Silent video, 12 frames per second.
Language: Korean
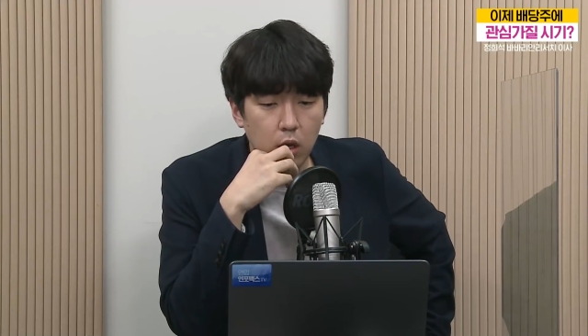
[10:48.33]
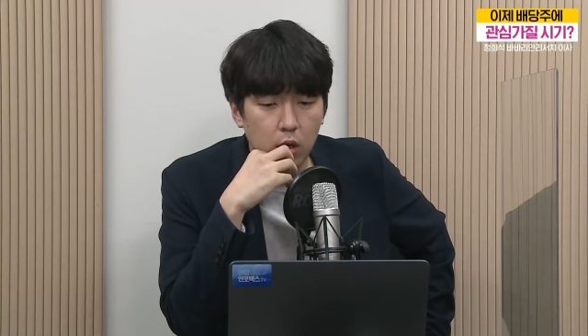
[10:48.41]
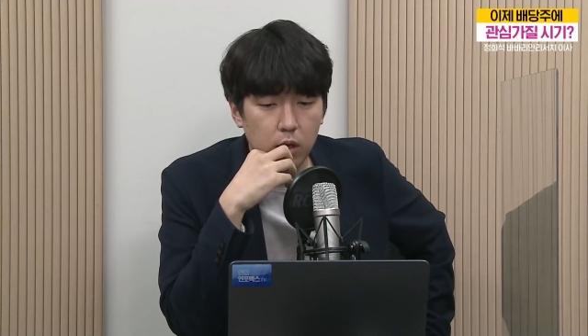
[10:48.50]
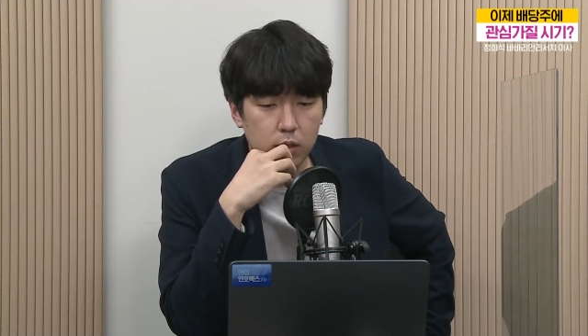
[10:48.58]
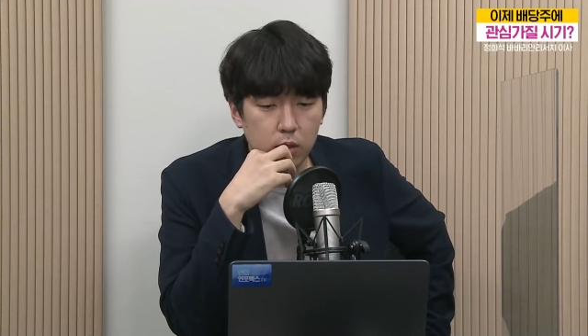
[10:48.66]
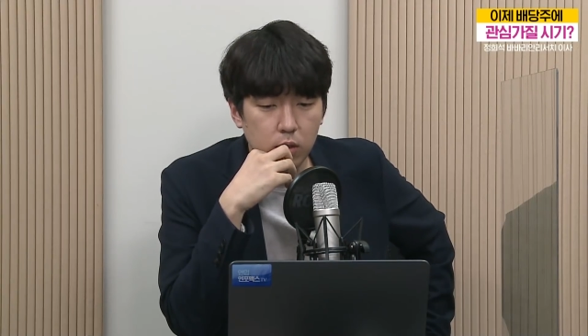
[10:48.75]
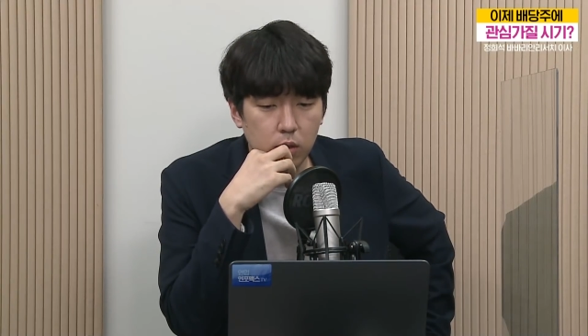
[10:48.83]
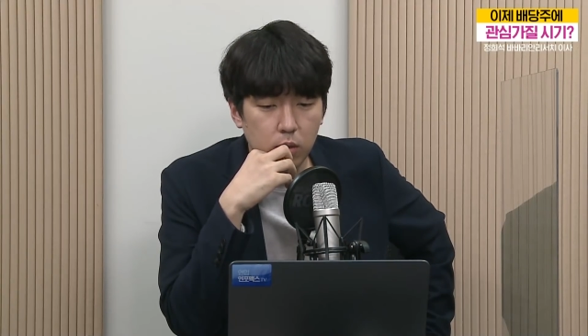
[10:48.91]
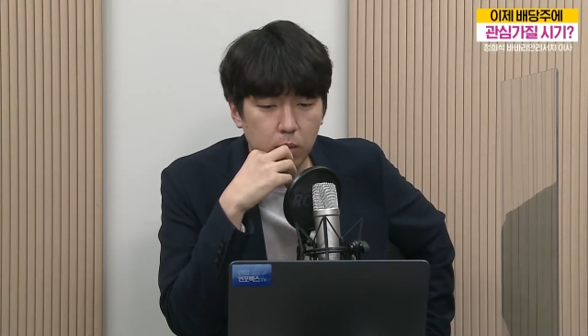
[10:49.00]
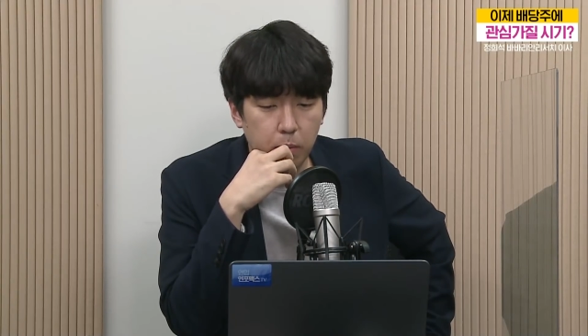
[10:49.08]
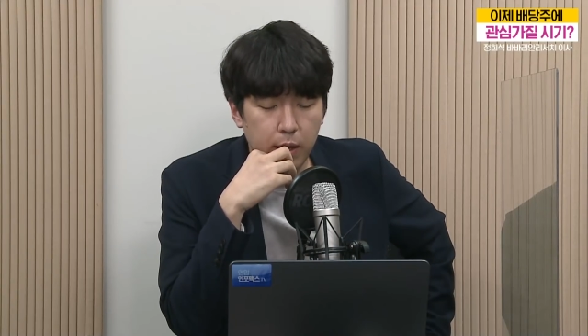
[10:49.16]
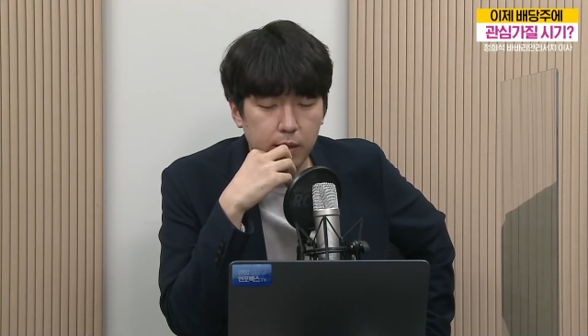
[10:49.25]
그래서
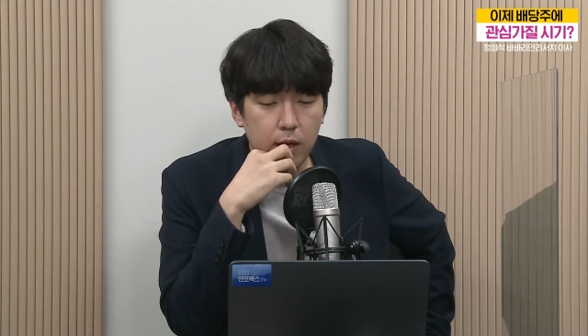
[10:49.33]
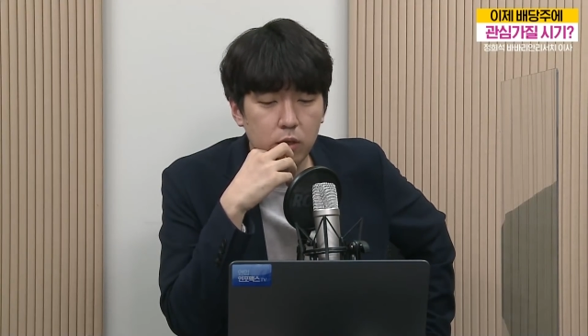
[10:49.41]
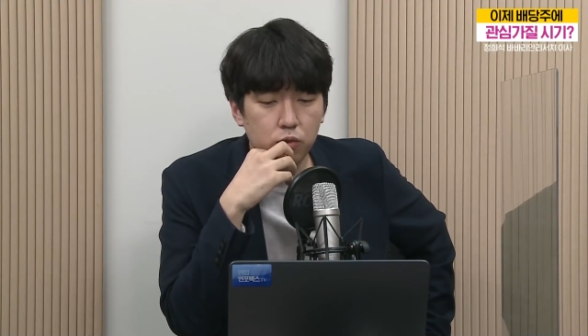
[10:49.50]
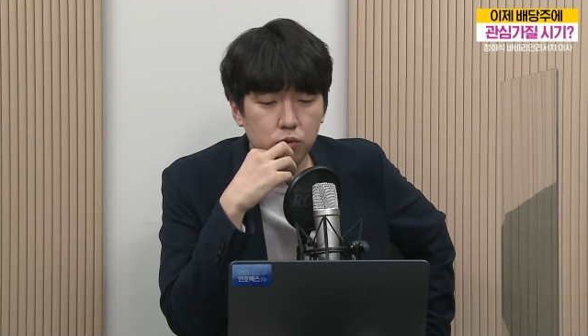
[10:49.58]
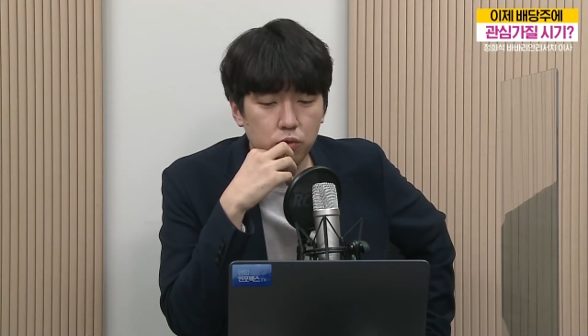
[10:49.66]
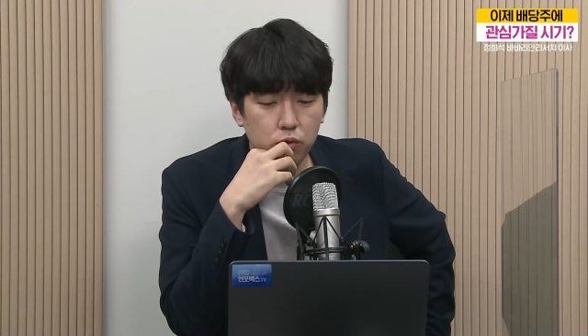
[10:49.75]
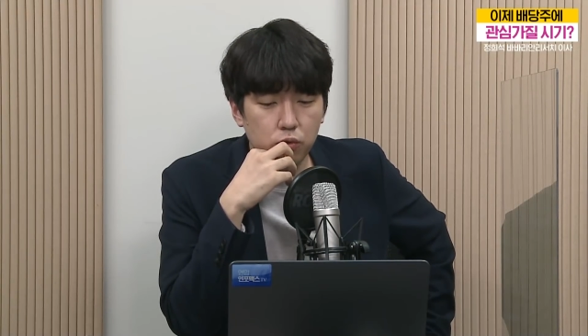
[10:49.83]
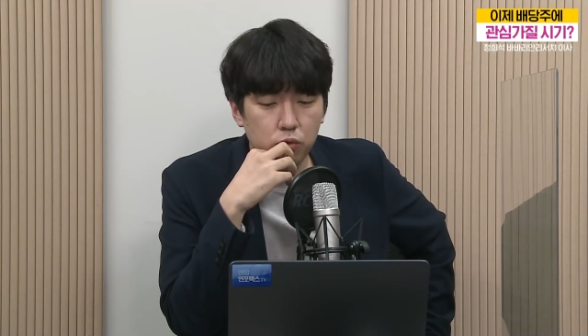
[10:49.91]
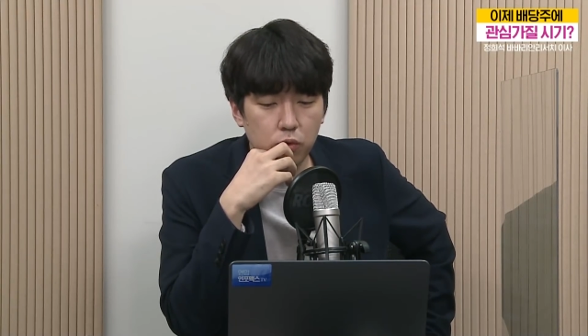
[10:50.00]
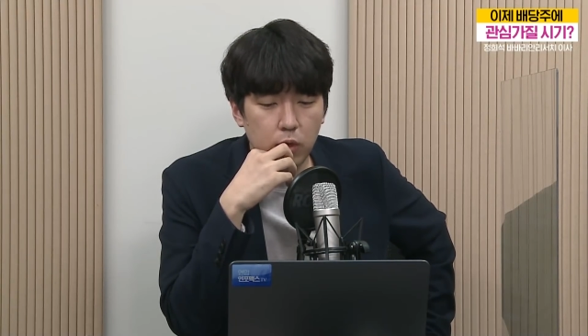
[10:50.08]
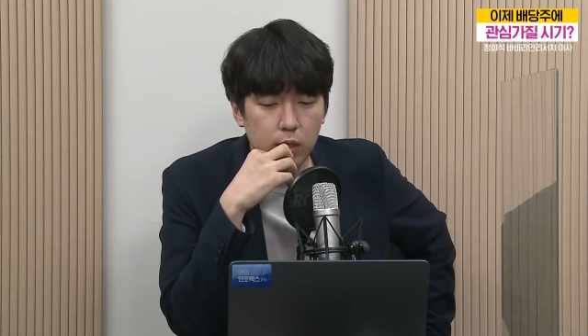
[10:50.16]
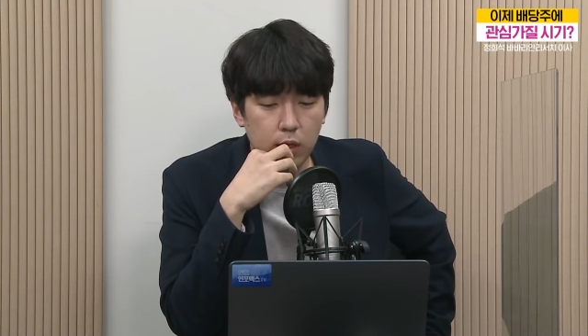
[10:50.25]

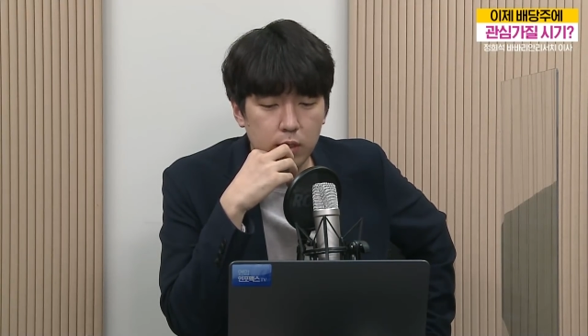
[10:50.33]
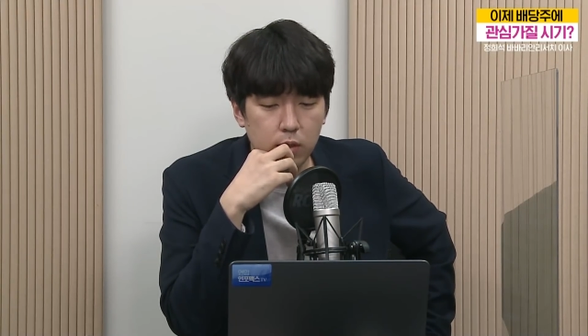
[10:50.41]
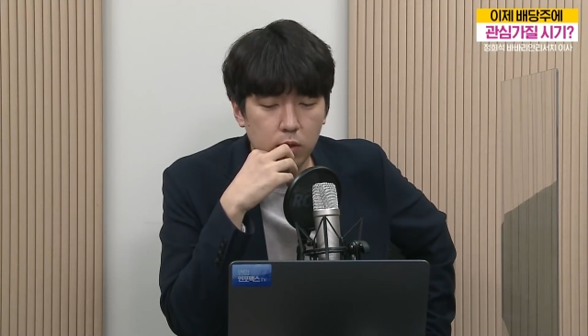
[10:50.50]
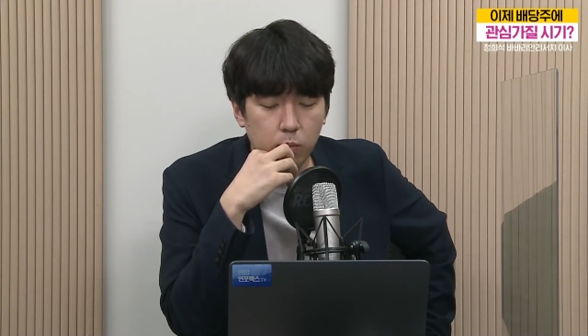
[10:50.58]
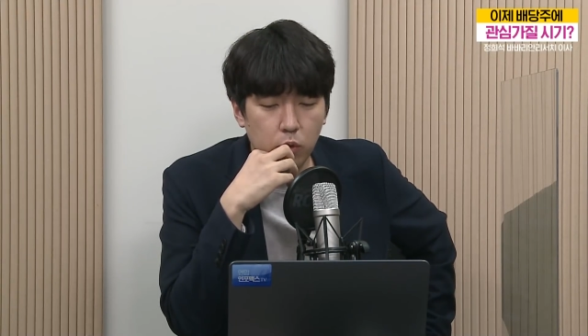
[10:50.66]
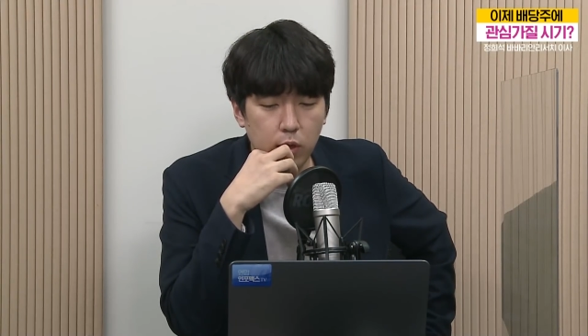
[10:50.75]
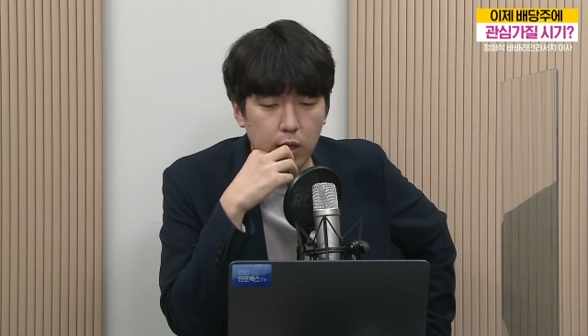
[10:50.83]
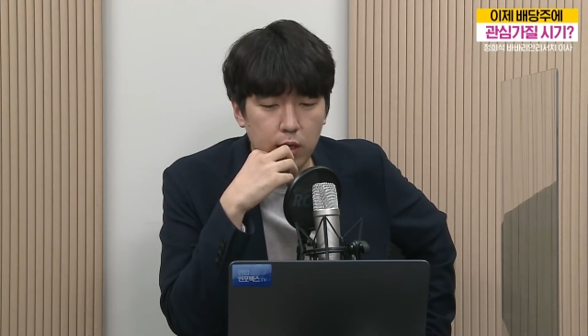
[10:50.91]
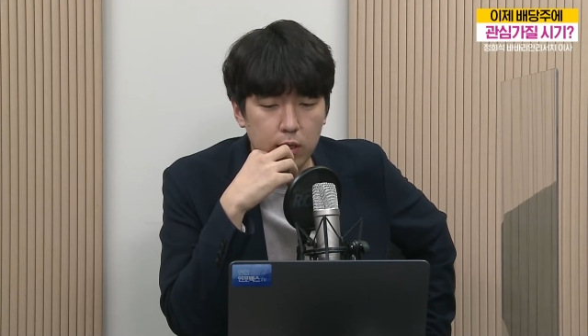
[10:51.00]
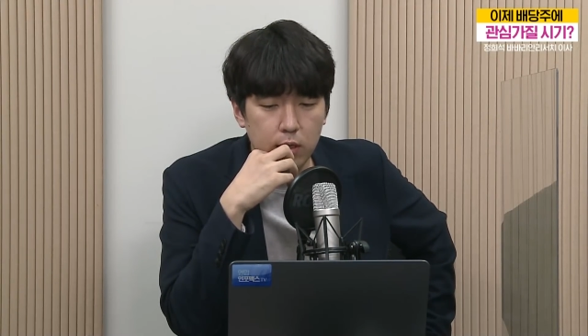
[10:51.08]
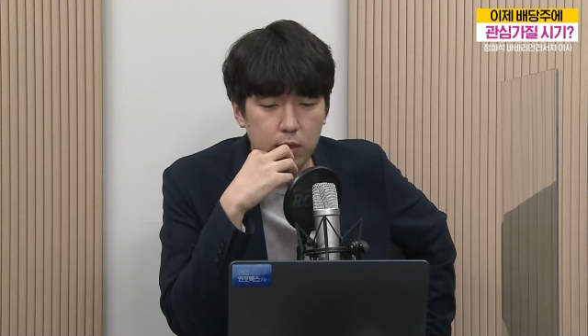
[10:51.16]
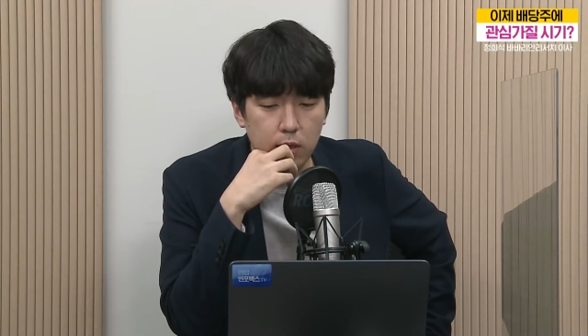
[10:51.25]
배당주에 대해서 뭐
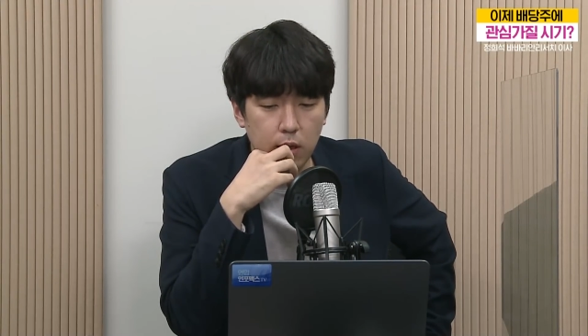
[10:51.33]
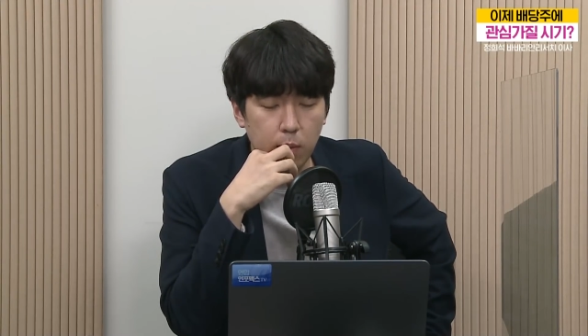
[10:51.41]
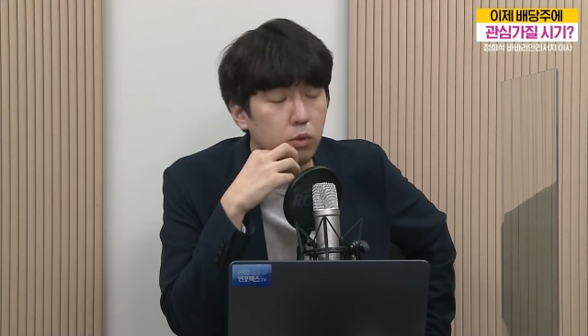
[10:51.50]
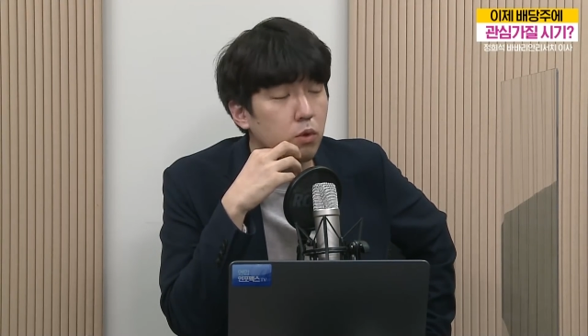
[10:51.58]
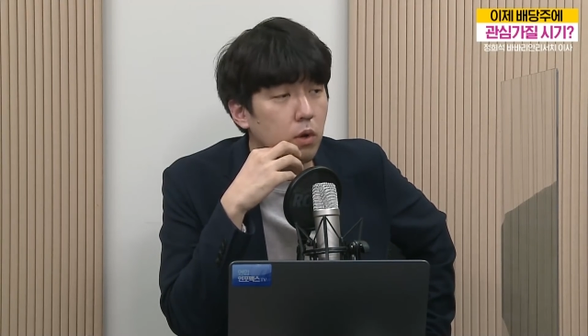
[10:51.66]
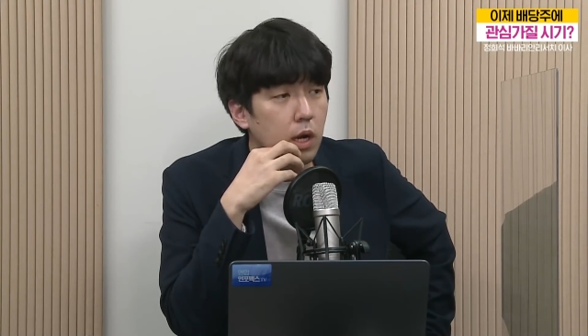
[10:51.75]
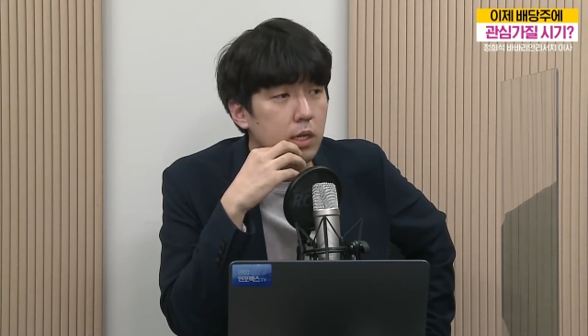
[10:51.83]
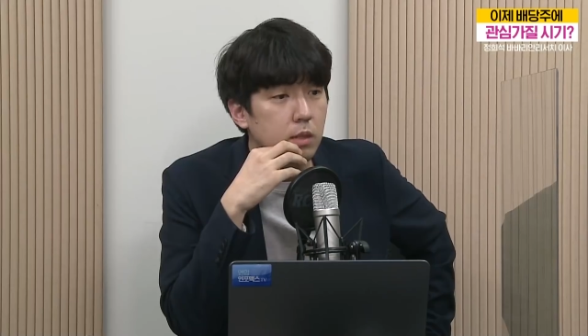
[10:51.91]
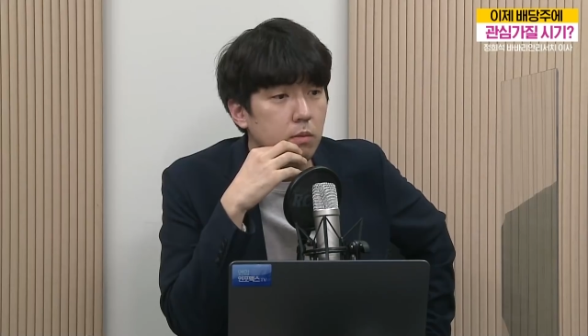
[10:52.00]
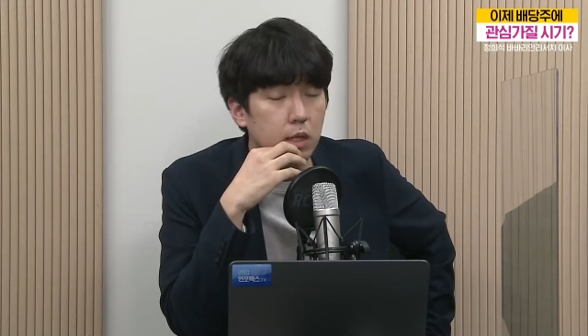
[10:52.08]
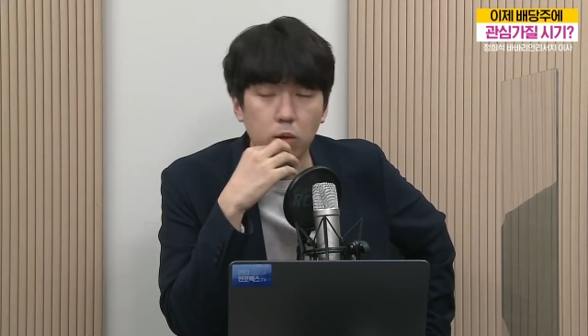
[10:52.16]
이야기를 해보도록 하겠습니다.